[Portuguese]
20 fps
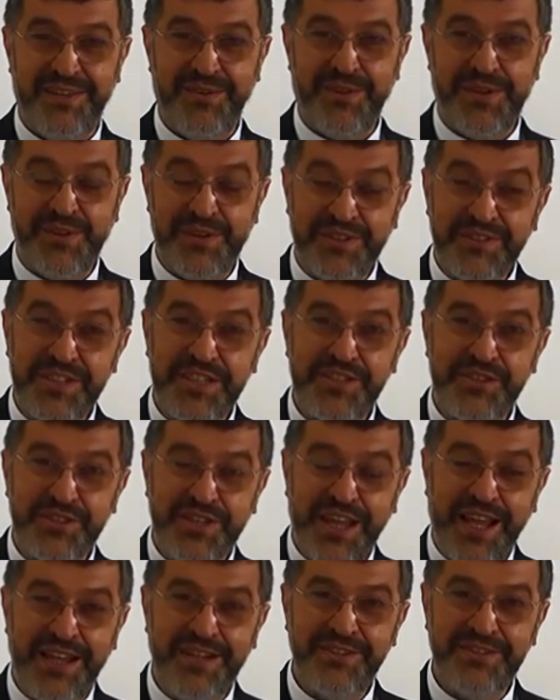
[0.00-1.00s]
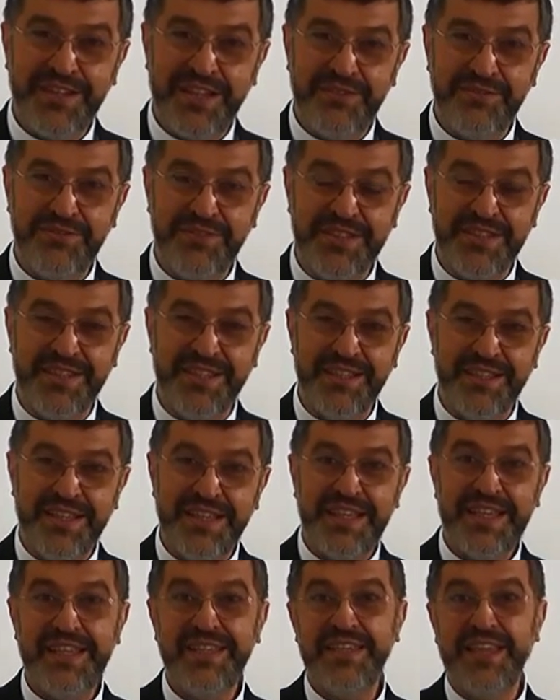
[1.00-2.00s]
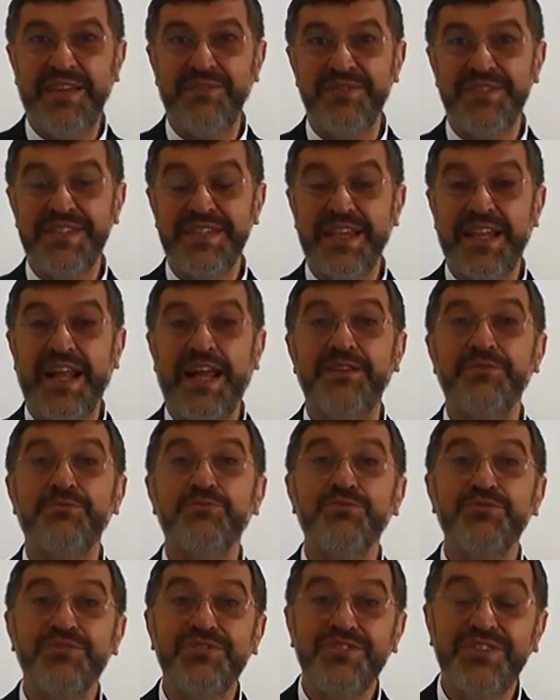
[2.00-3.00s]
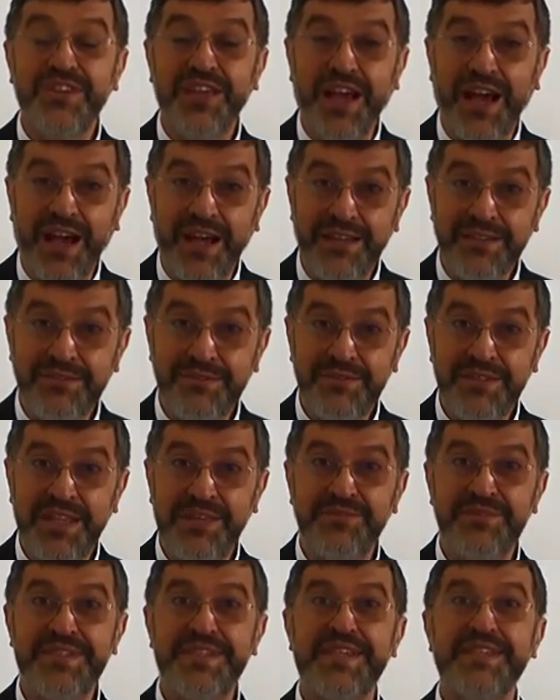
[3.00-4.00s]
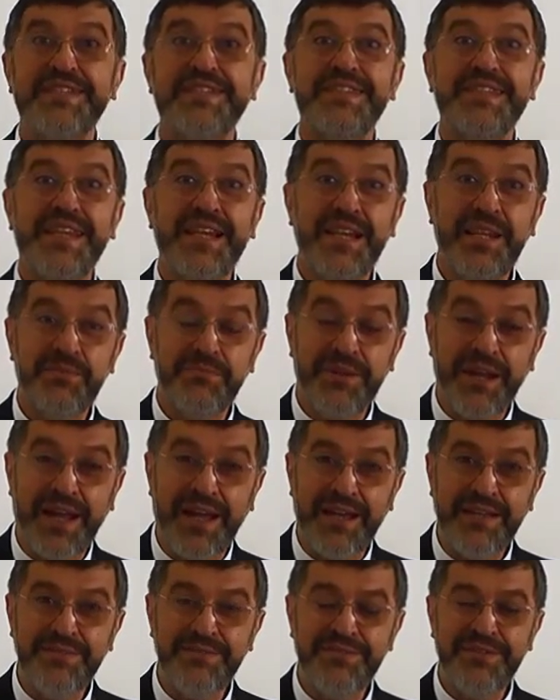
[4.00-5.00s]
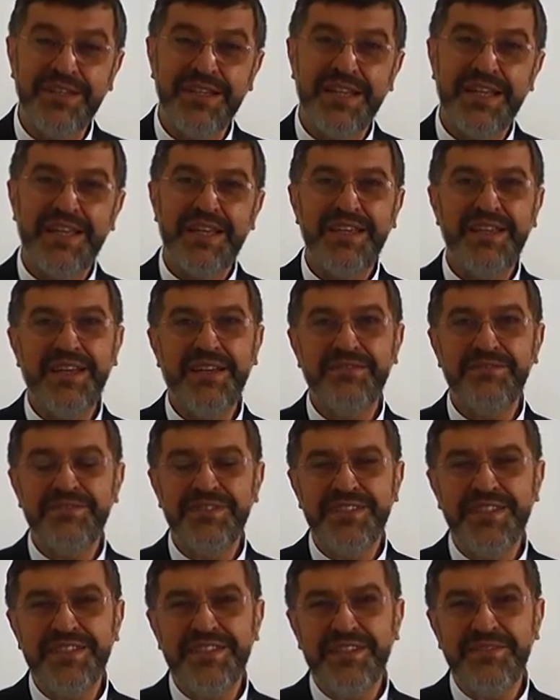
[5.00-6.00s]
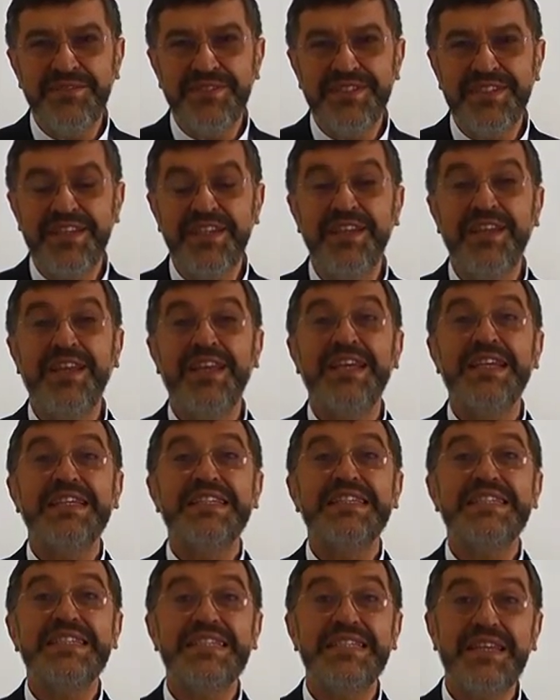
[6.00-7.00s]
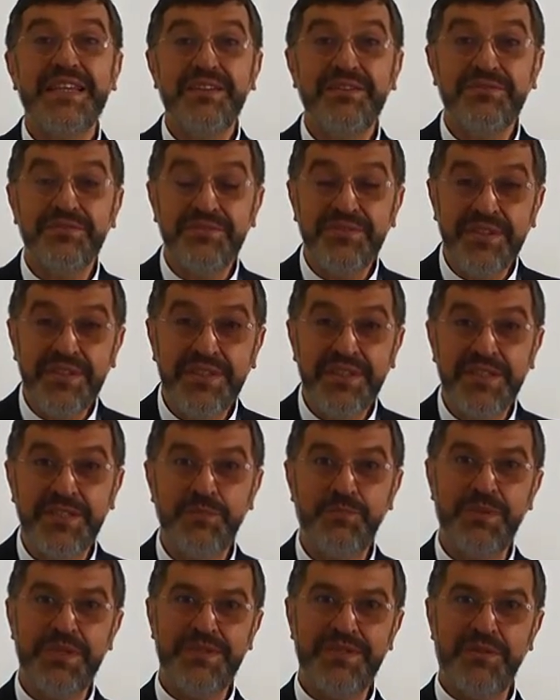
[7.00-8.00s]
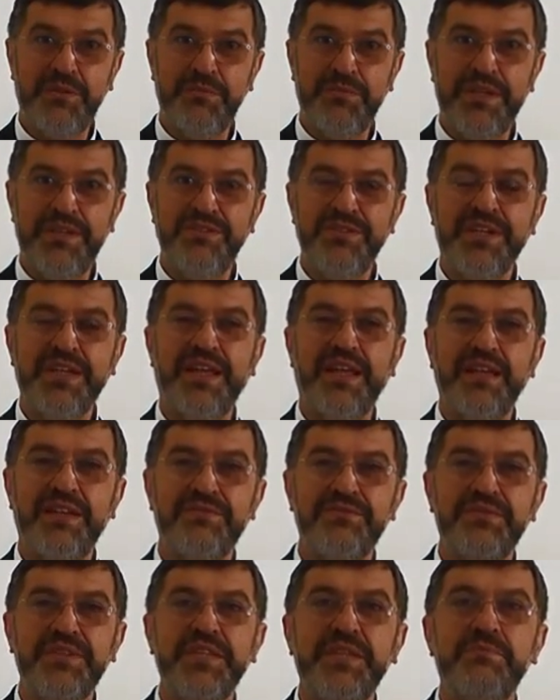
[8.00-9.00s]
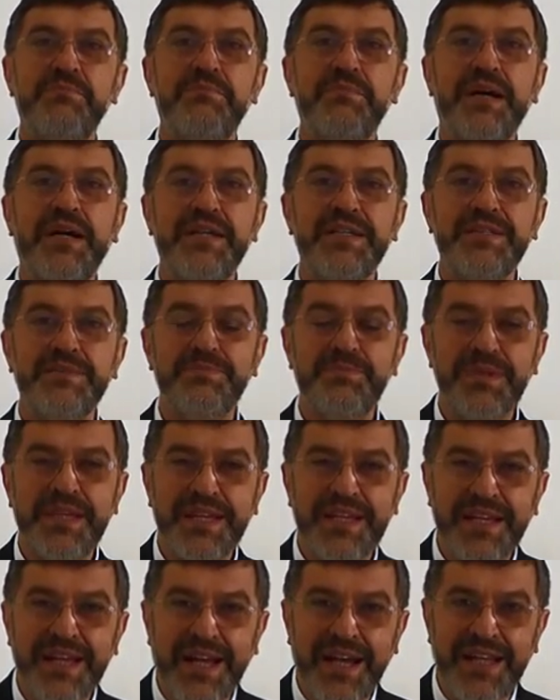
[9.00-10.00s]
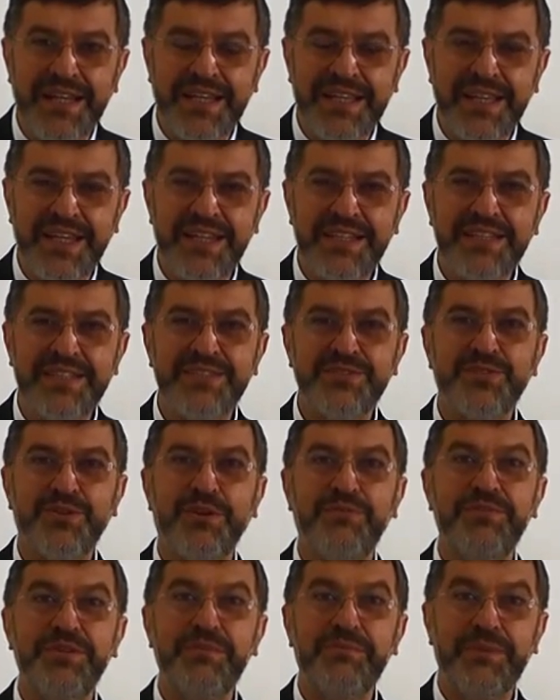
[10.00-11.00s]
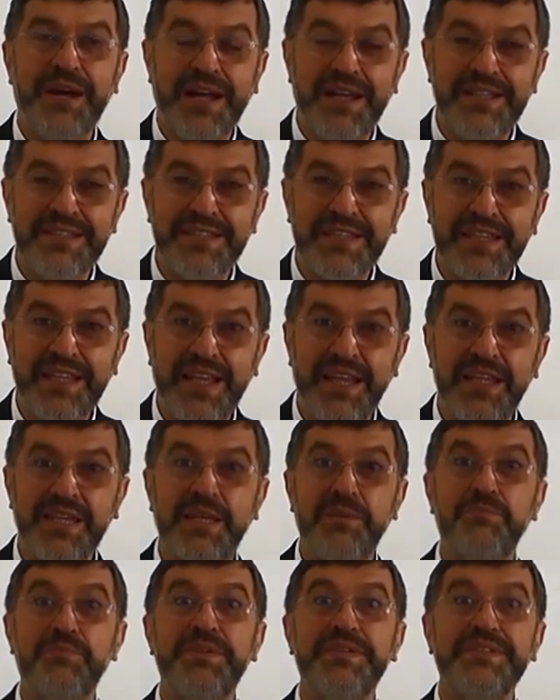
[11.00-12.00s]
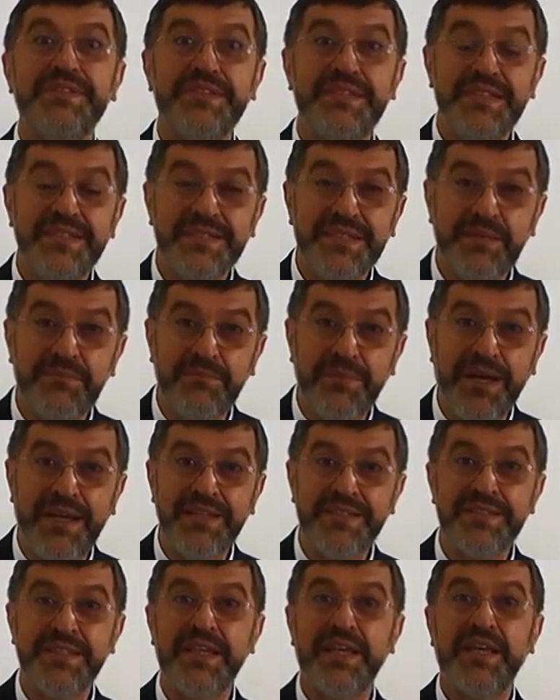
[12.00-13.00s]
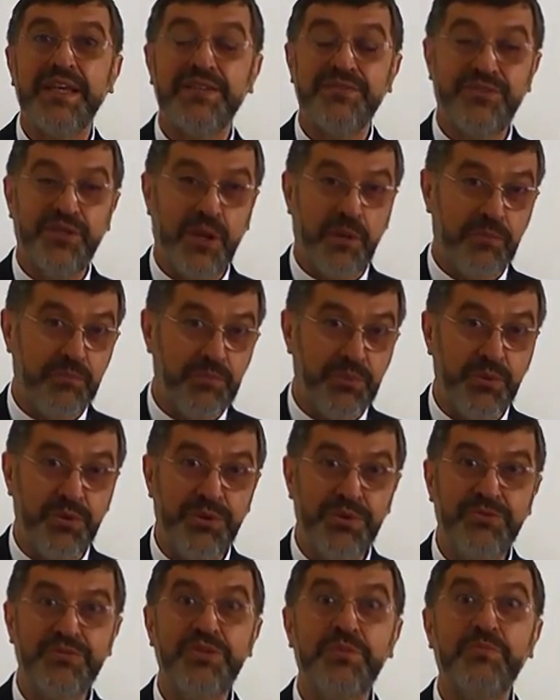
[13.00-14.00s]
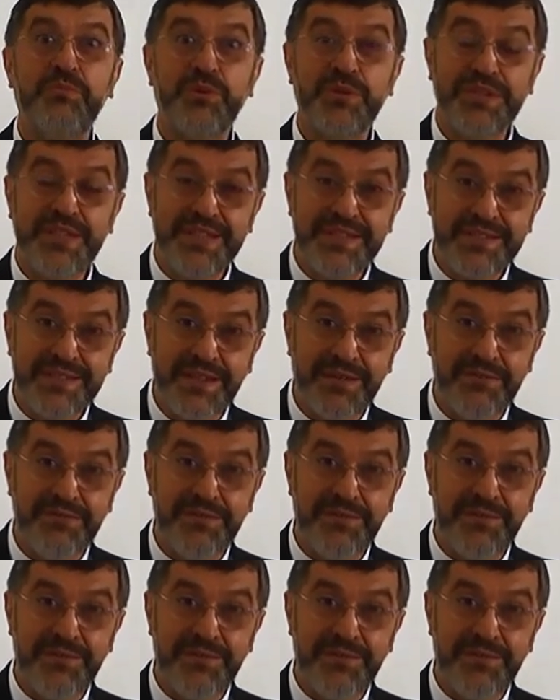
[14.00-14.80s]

É o Evangelho da Vida, que deve ser anunciado, deve ser celebrado e a vida deve ser servida, especialmente aquela vida mais precária, aquela que sofre mais, aquela que precisa mais de apoio, de proteção.